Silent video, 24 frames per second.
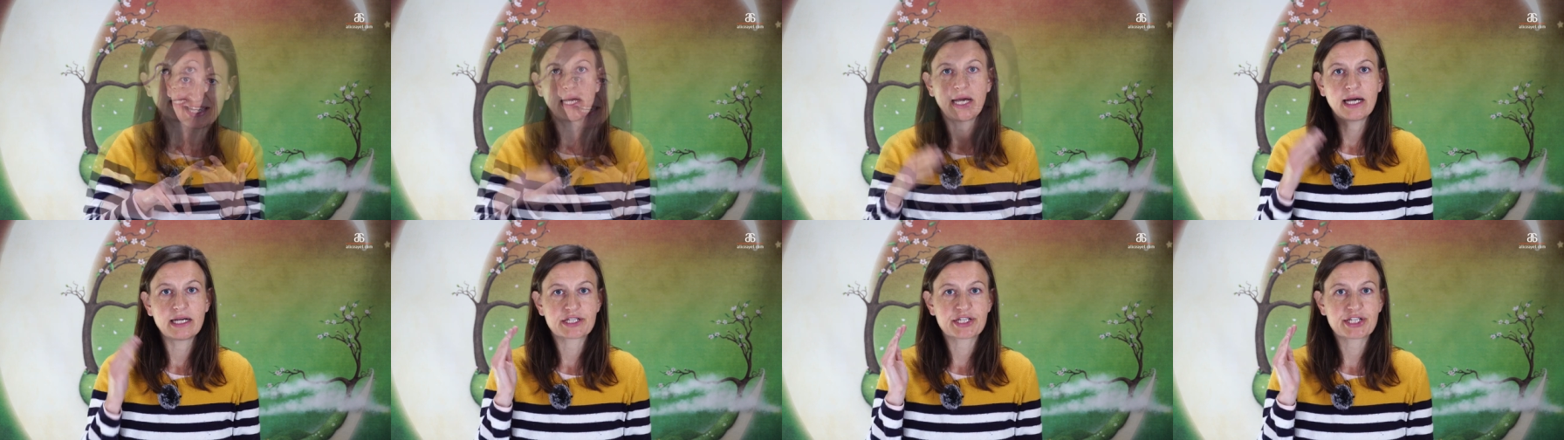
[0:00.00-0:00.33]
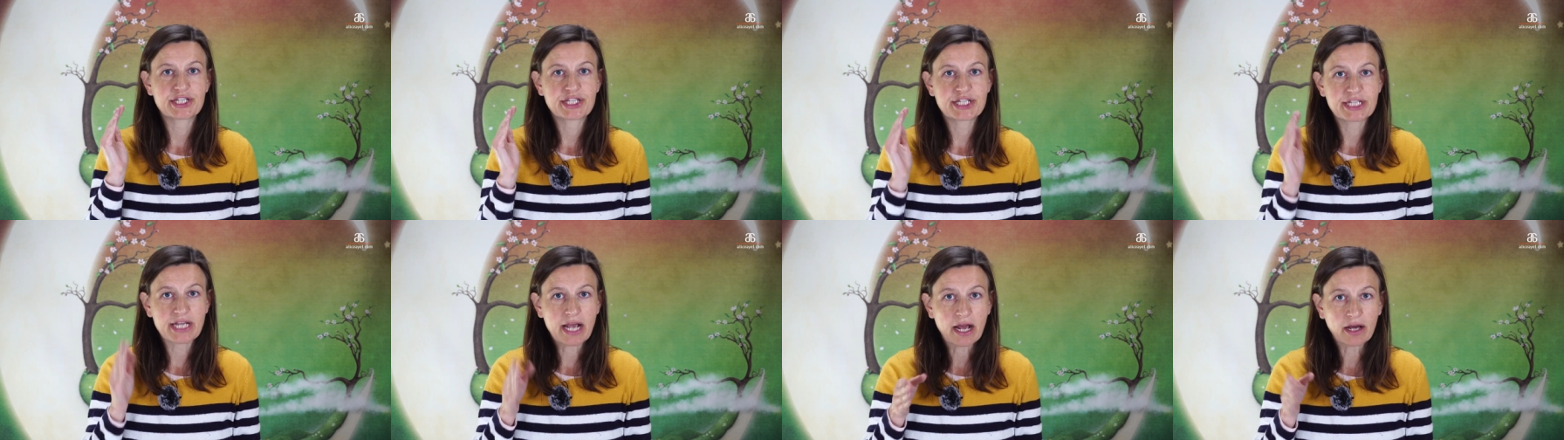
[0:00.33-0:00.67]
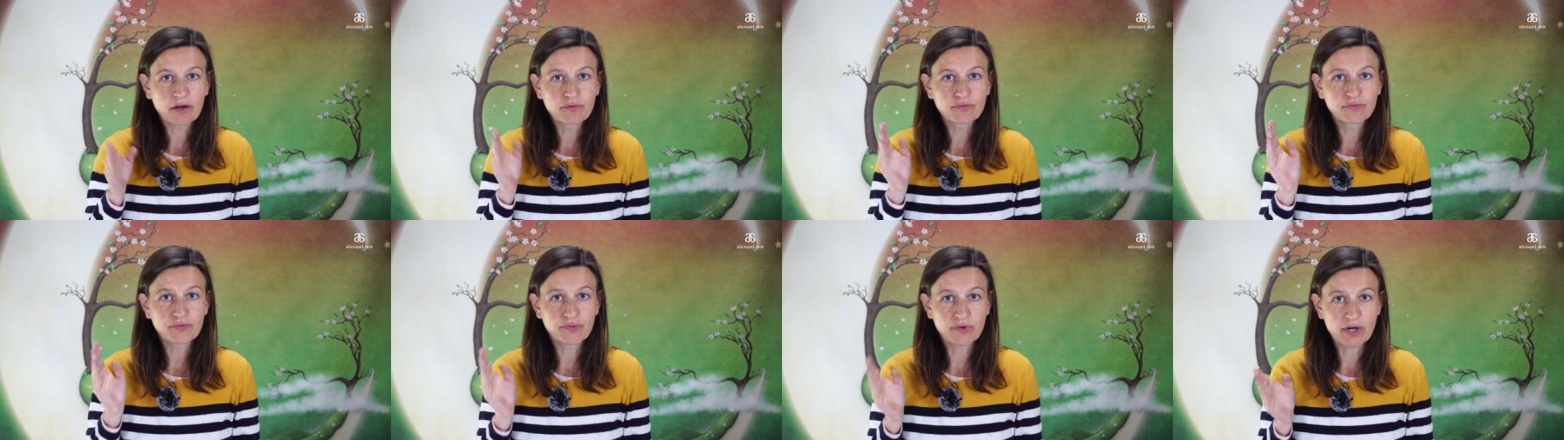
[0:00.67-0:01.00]
À
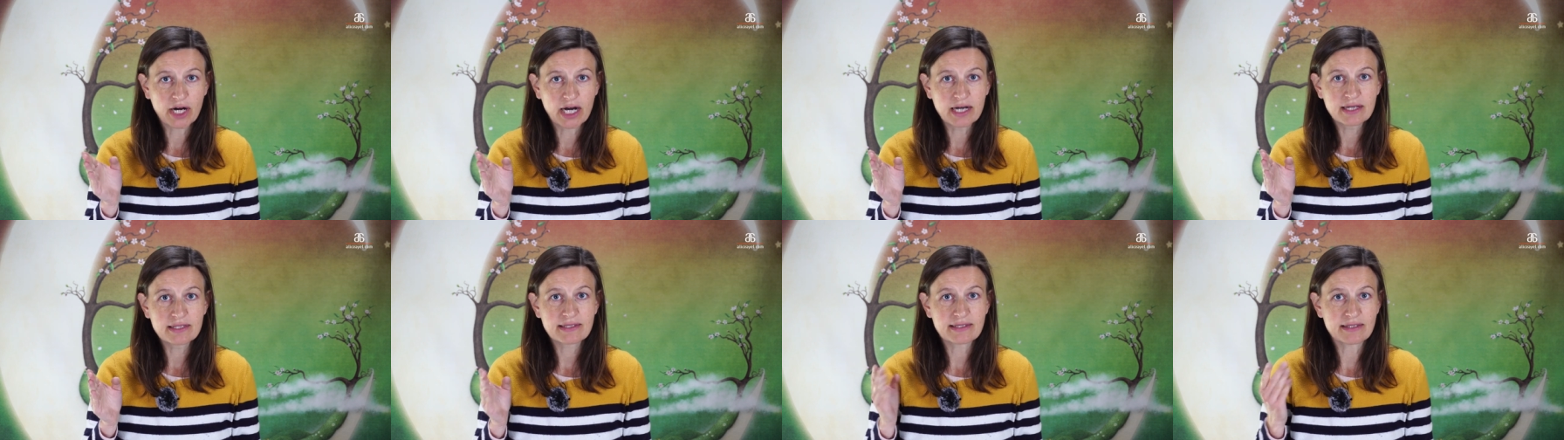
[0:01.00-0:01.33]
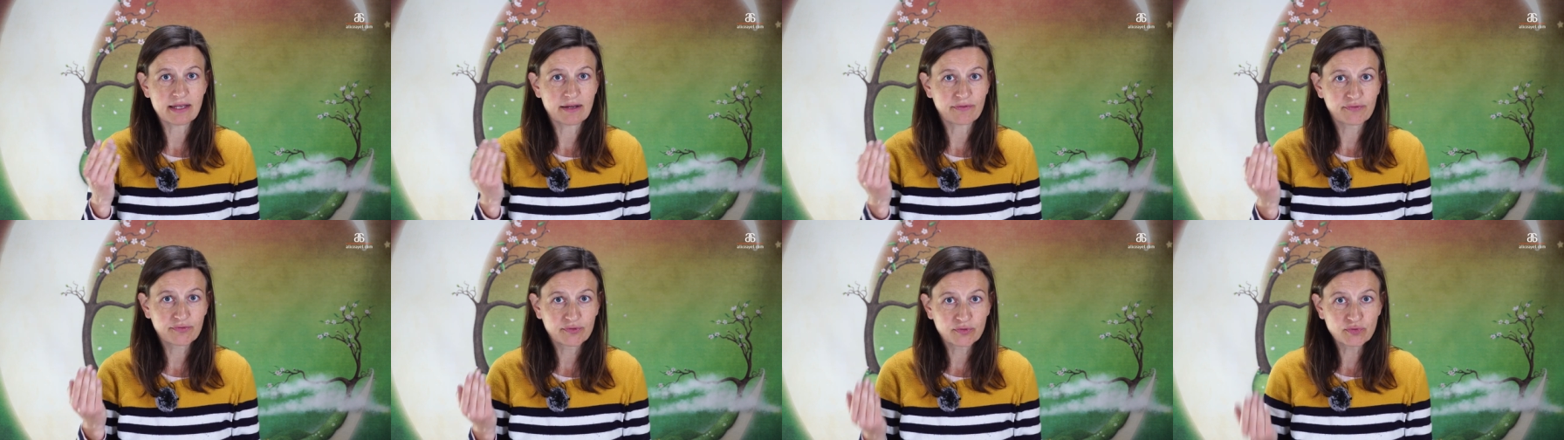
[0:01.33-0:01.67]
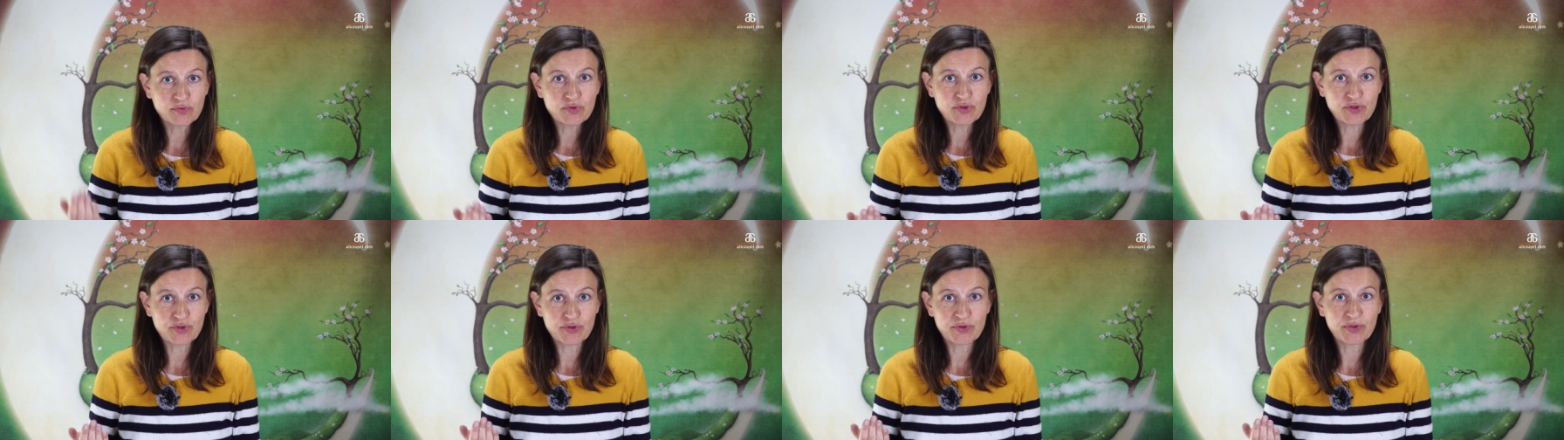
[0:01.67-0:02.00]
chaque fois, ça
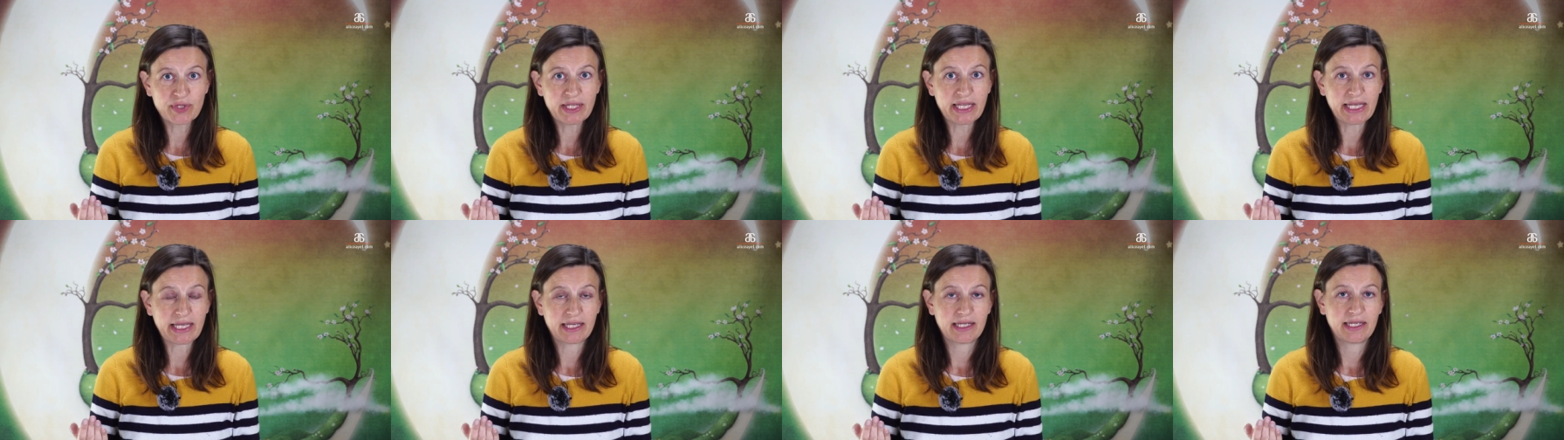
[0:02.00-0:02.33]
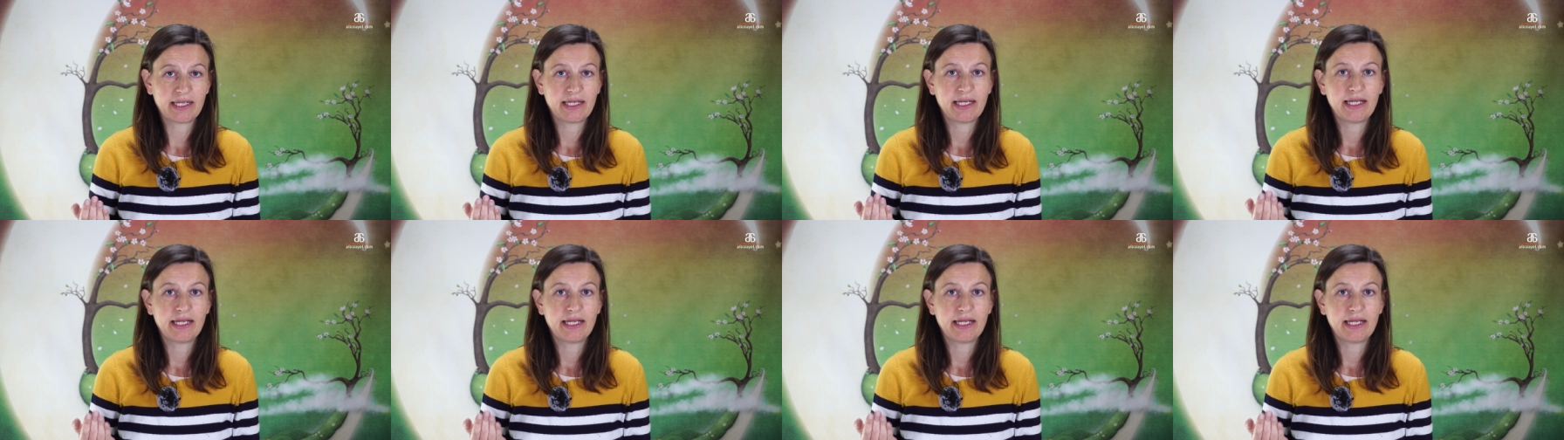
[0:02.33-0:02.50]
fonctionnait.